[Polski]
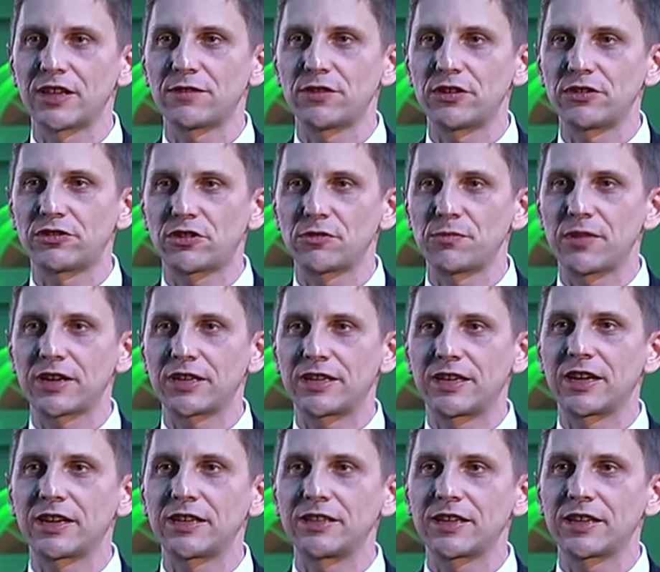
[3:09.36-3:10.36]
na wejście
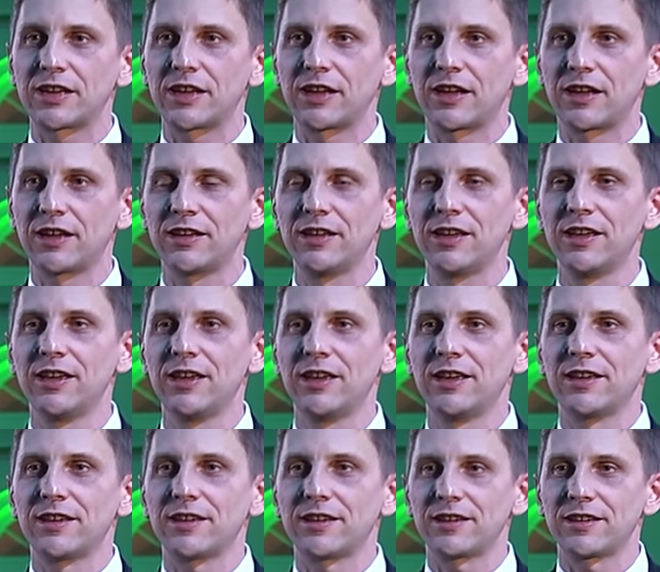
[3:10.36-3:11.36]
marki Arinera
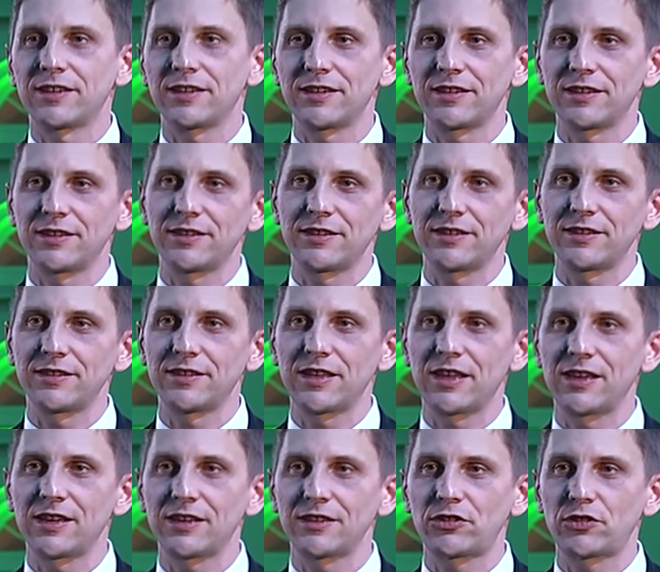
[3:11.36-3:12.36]

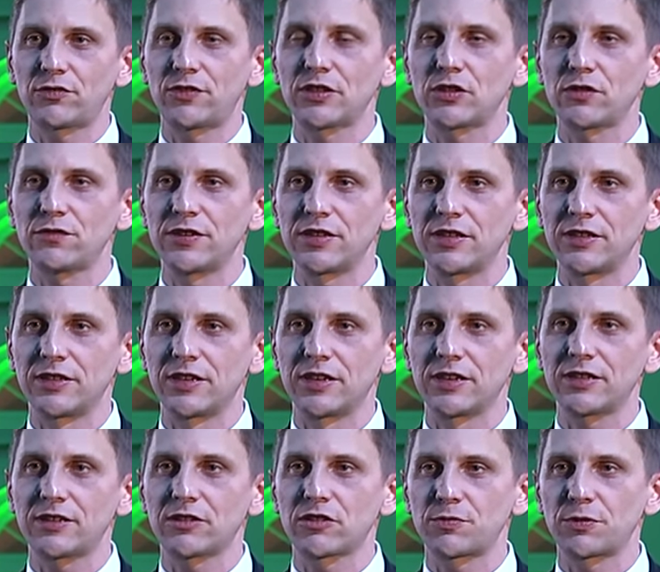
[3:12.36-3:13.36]
na światowy
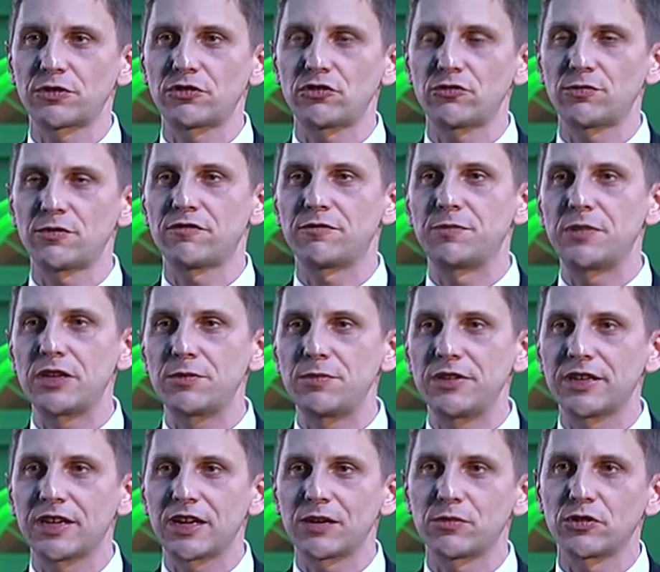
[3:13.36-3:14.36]
rynek. Rozpoczęliśmy w
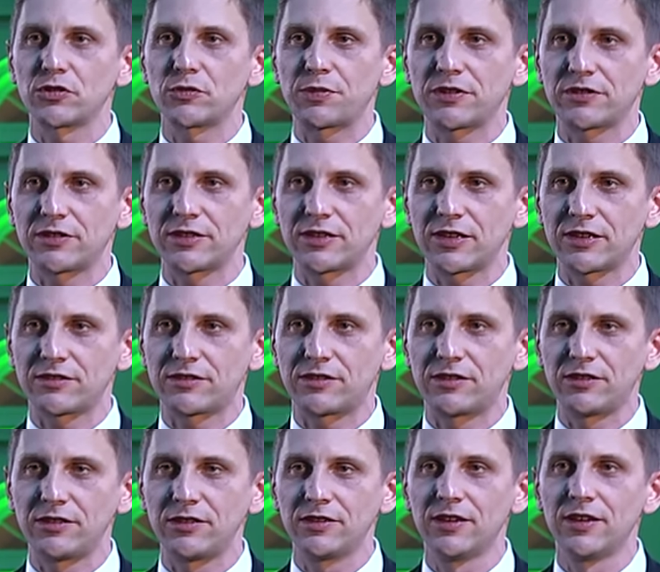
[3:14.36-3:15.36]
Birmingham od
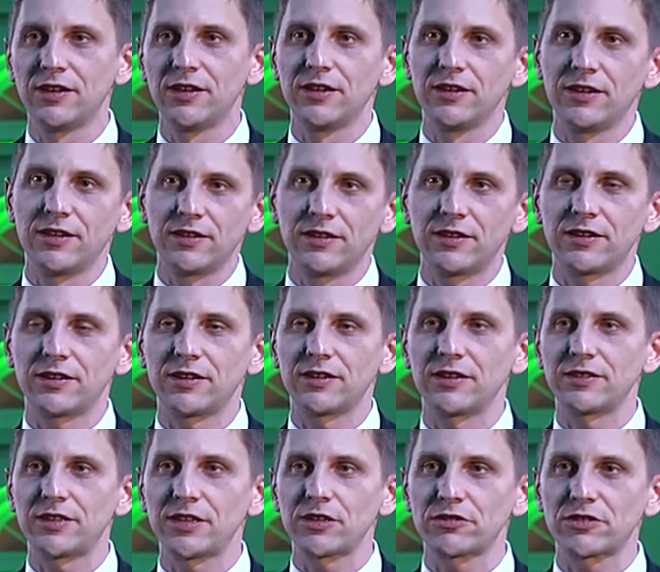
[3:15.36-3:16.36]
prezentacji
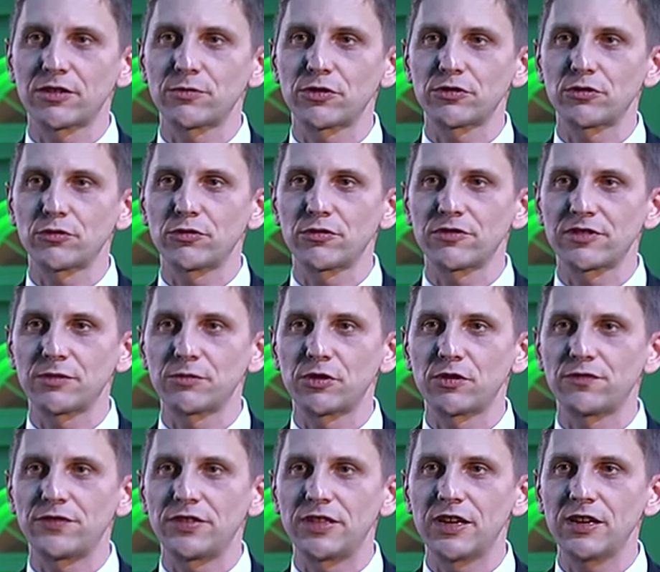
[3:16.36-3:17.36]
tego samochodu, który za
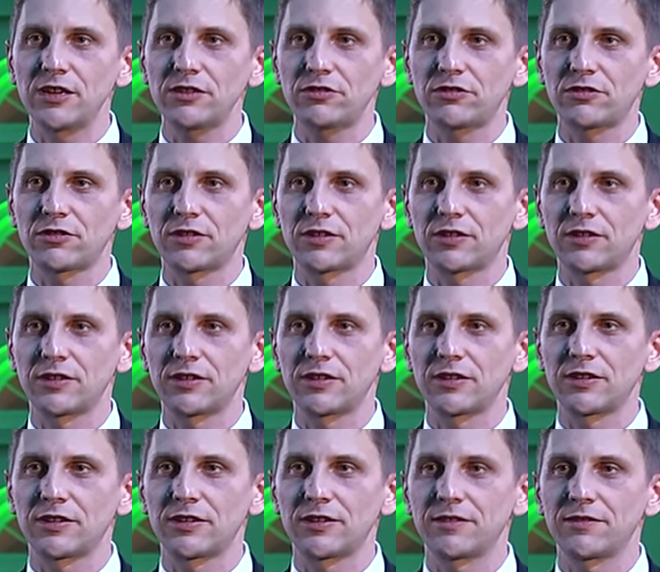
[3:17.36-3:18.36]
mną widać.
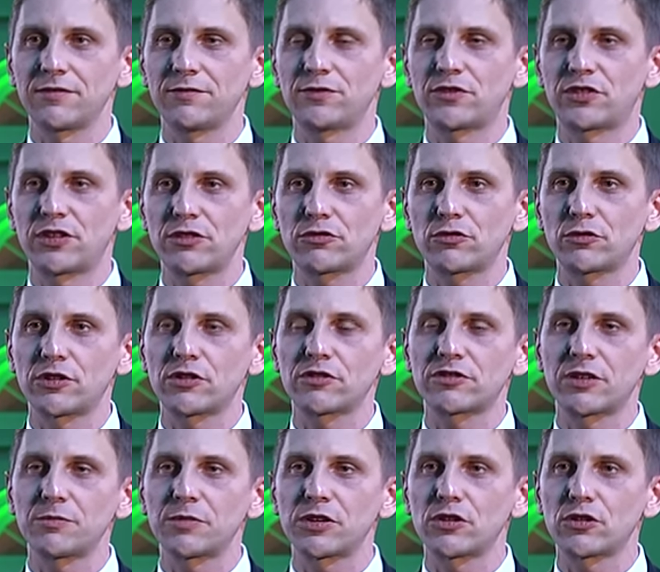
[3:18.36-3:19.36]
W czerwcu tego
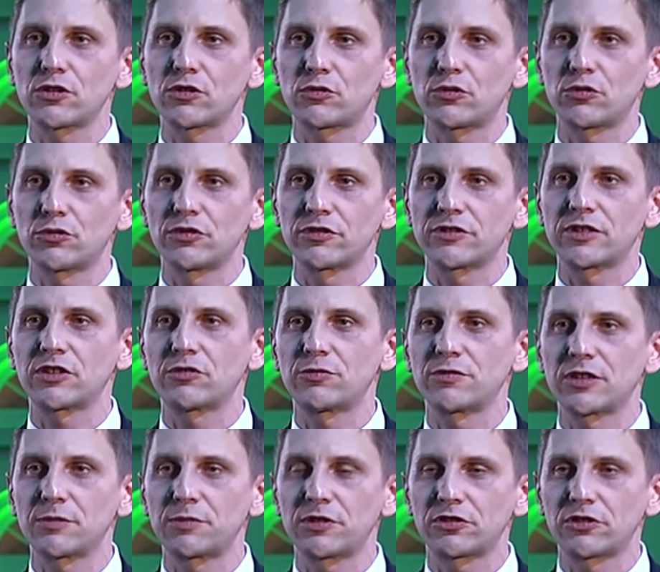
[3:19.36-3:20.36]
samego roku dostaliśmy
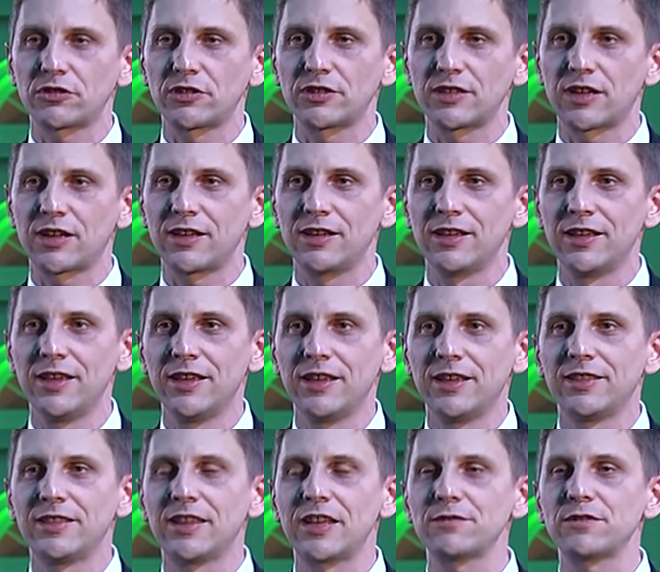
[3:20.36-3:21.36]
zaproszenie na
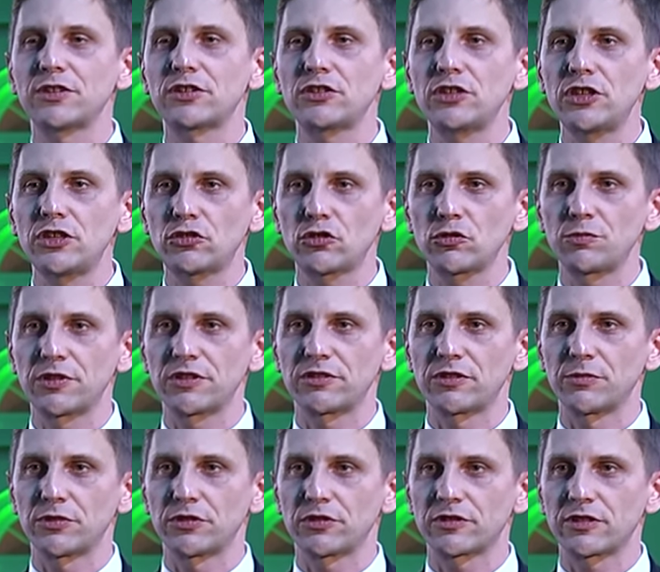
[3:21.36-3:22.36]
najważniejszą imprezę
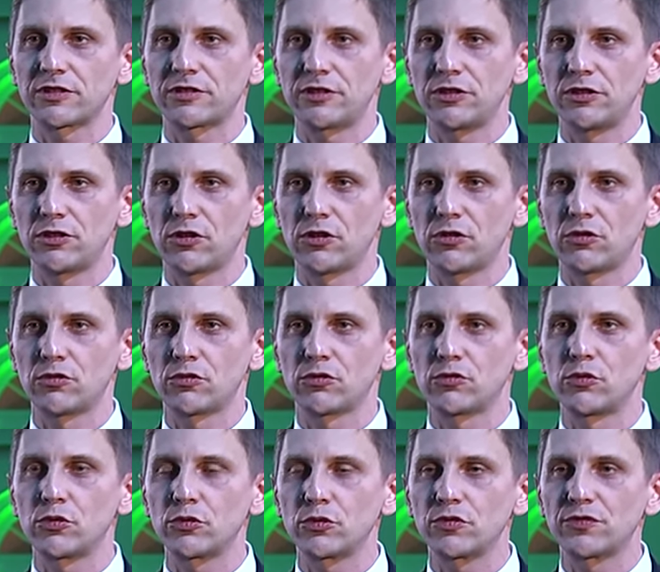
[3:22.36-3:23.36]
motoryzacyjną
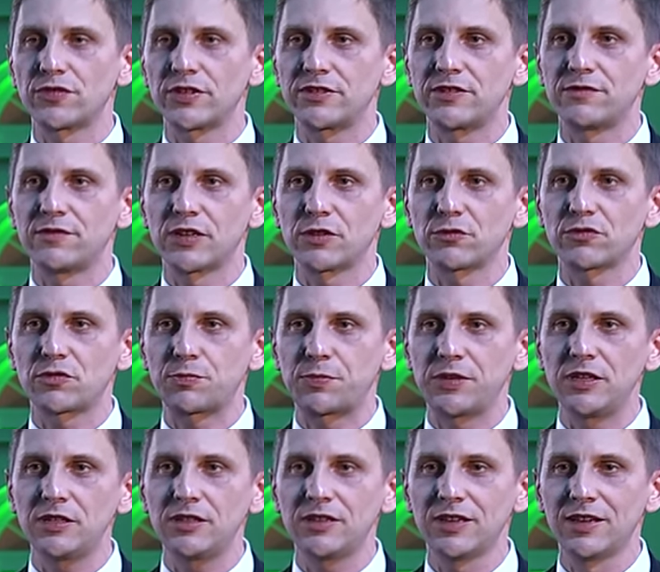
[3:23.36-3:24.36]
Goodwood Festival of
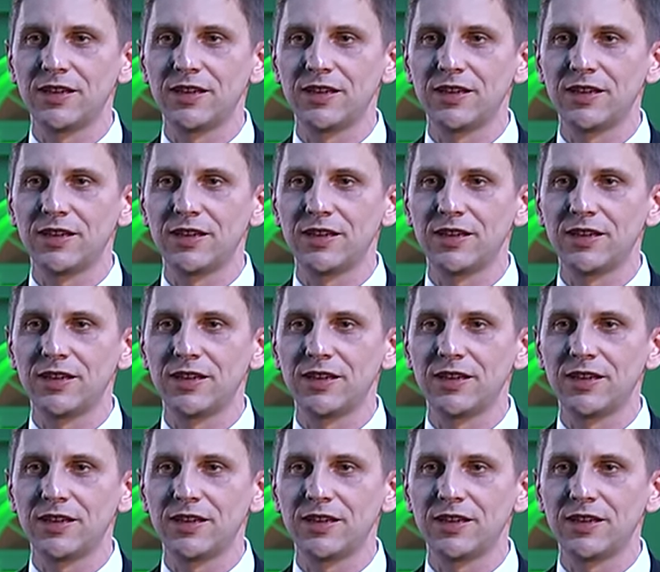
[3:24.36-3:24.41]
Speed.